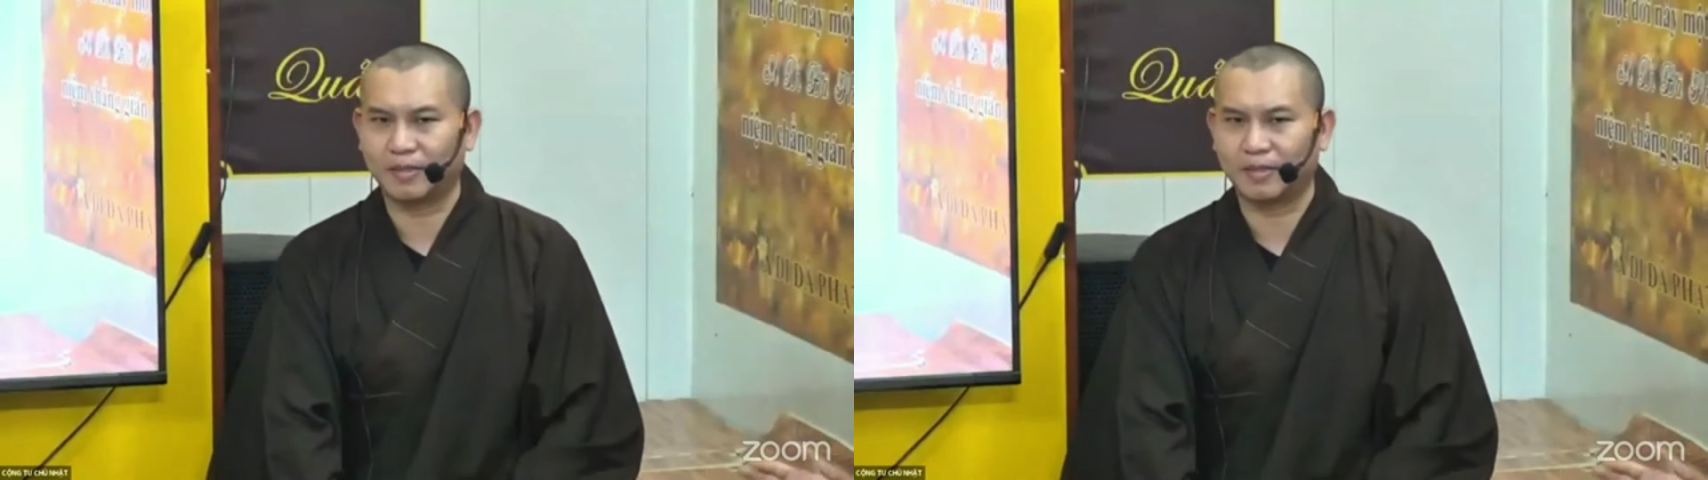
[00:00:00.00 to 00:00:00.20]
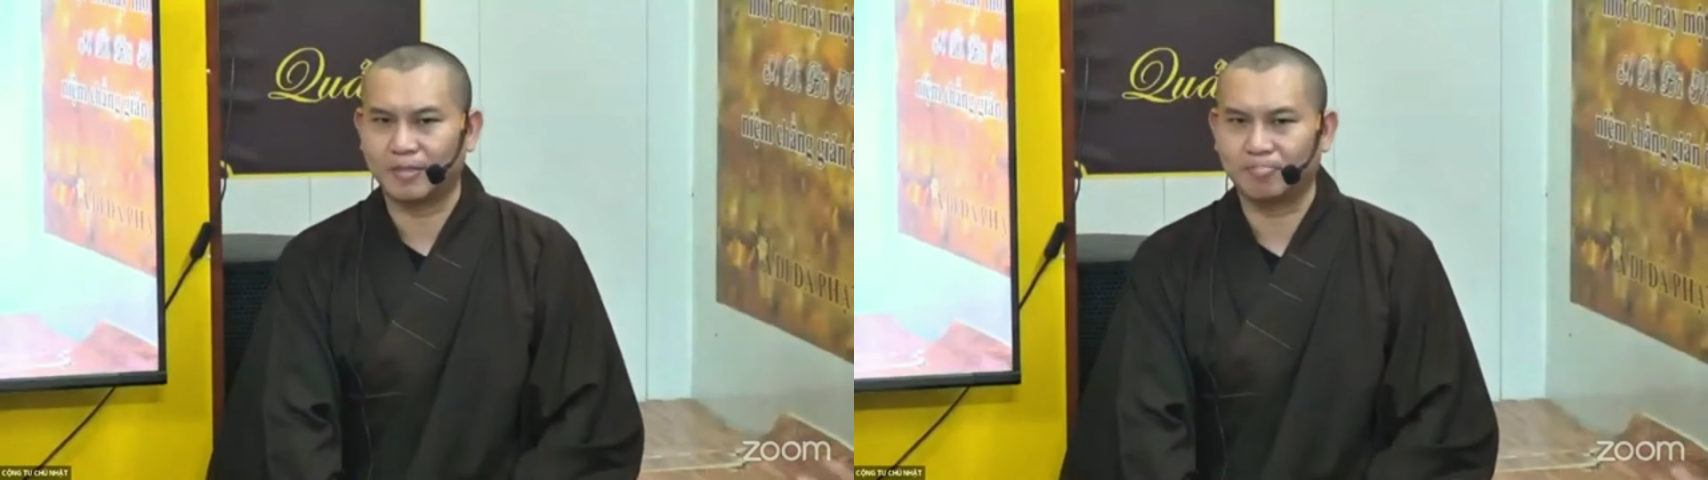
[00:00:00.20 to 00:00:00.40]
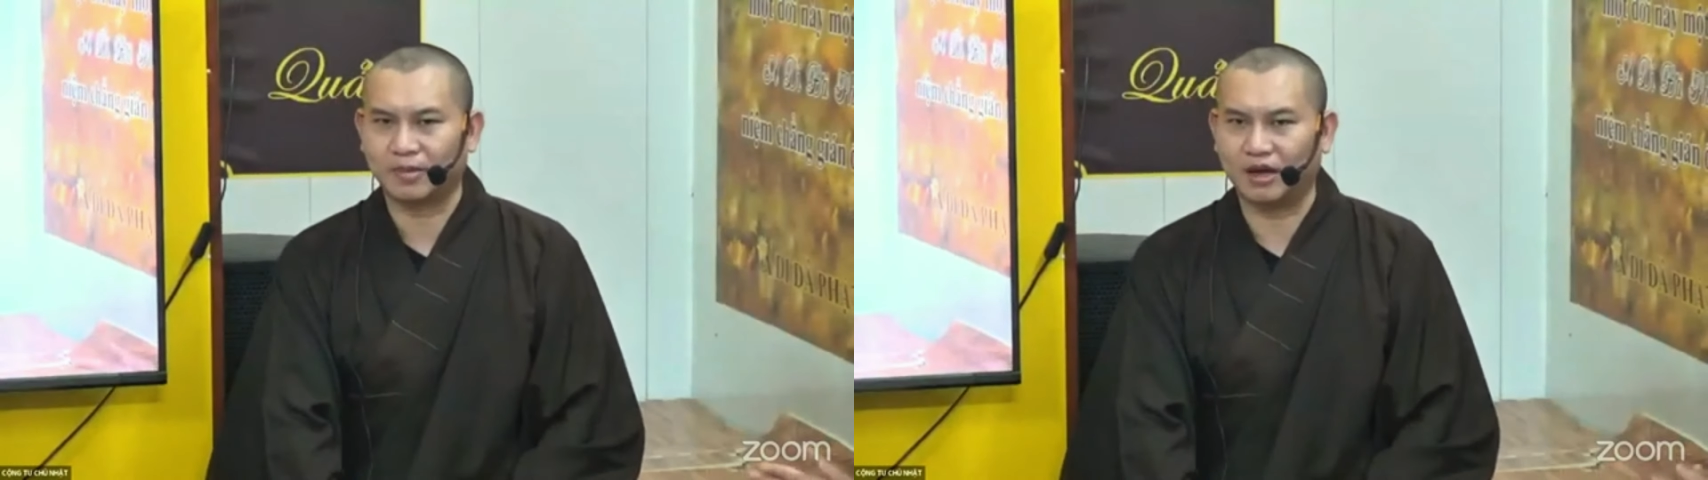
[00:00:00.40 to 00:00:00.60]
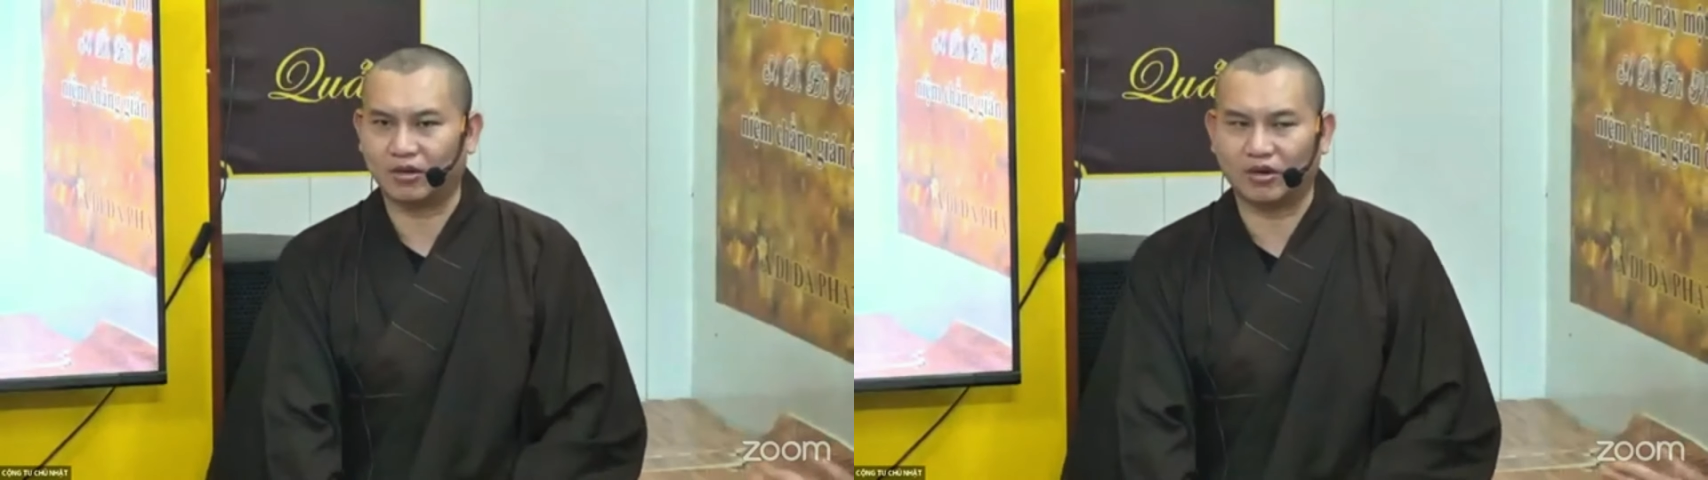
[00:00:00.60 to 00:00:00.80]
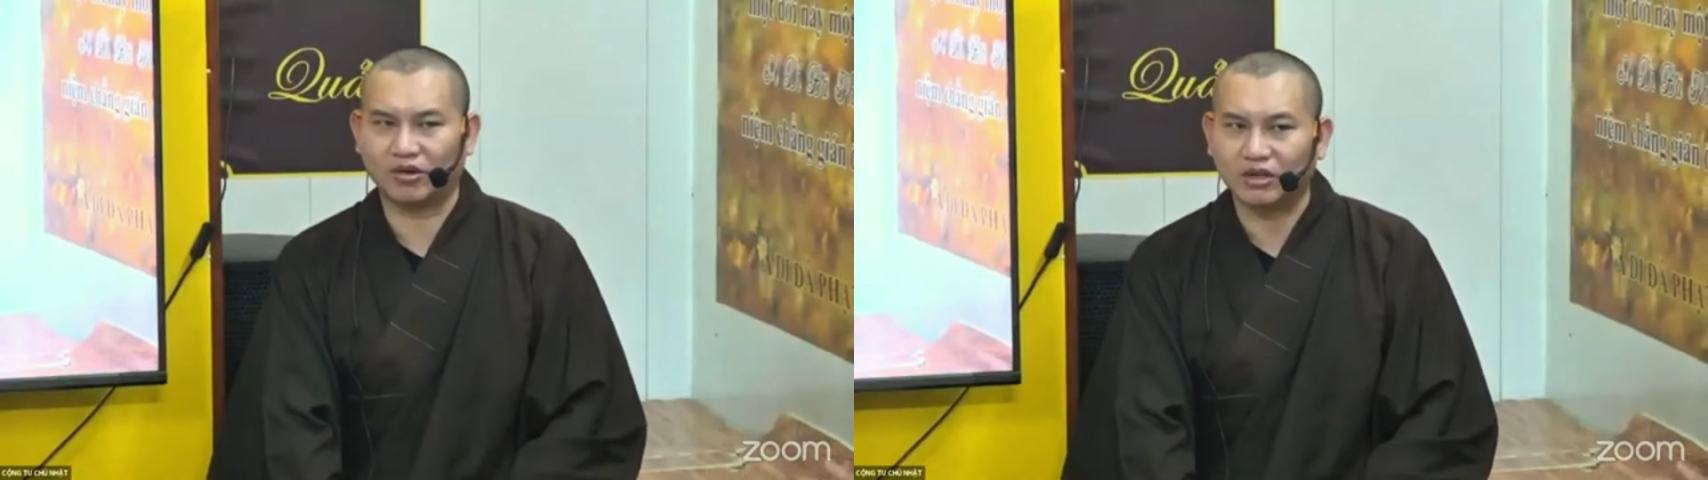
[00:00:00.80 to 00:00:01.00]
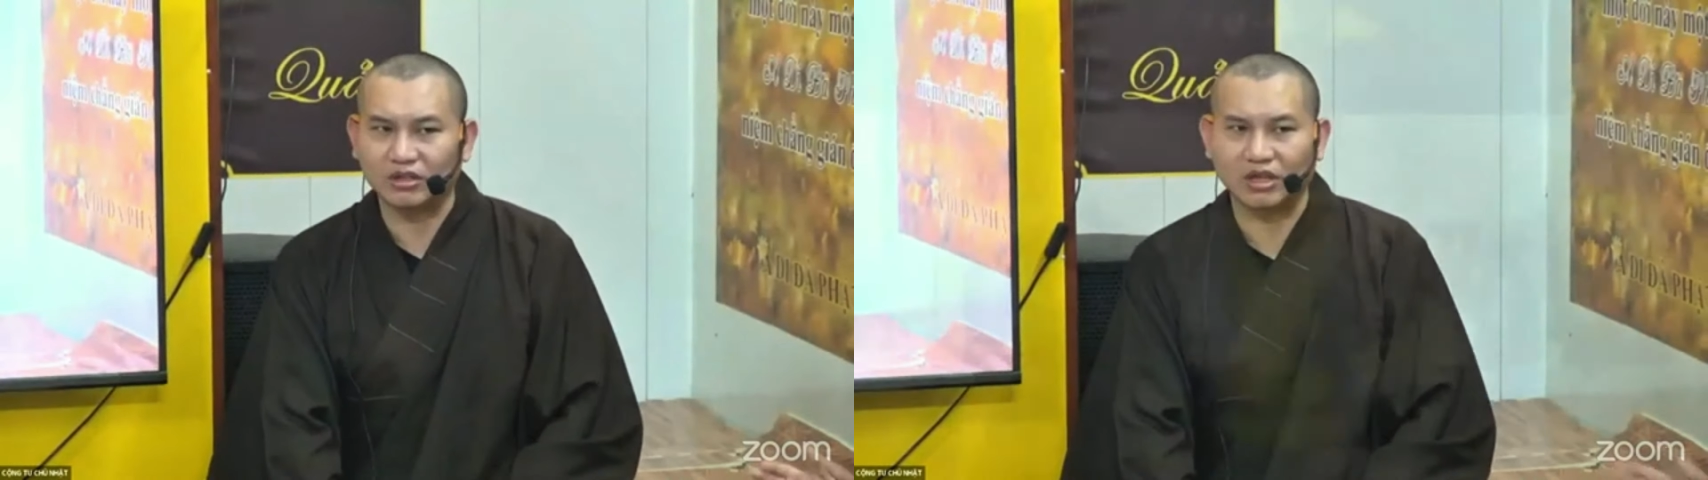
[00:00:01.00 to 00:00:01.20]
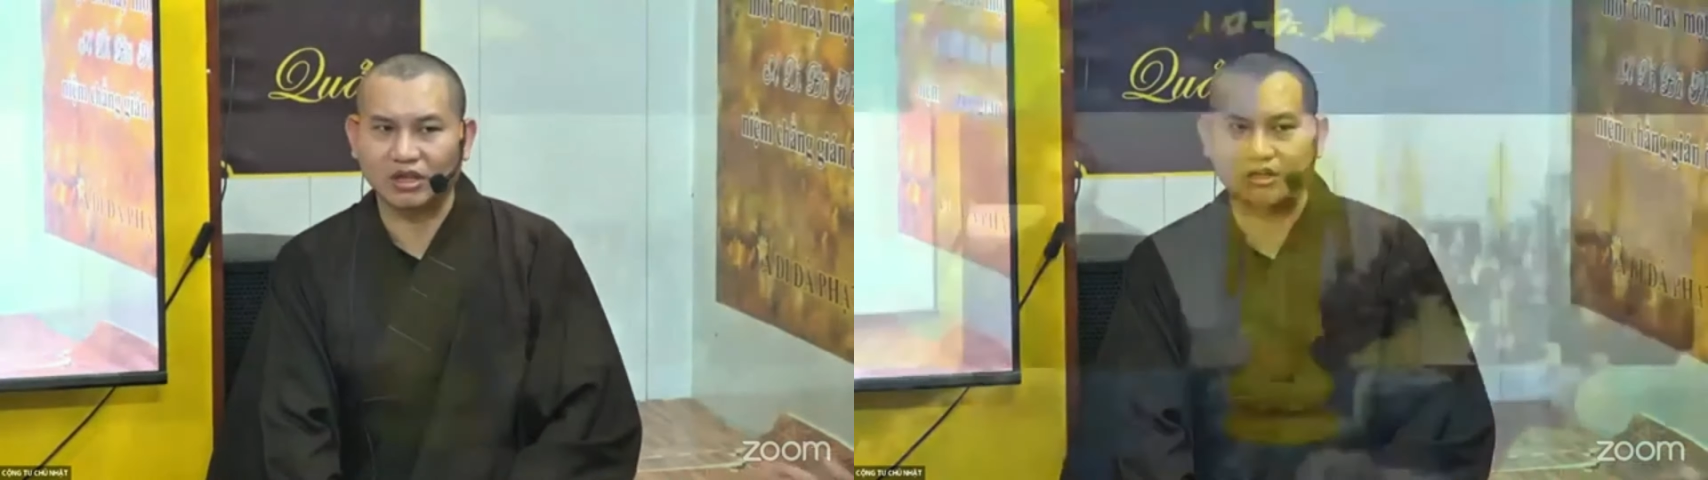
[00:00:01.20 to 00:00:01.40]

Nha, con nói trước con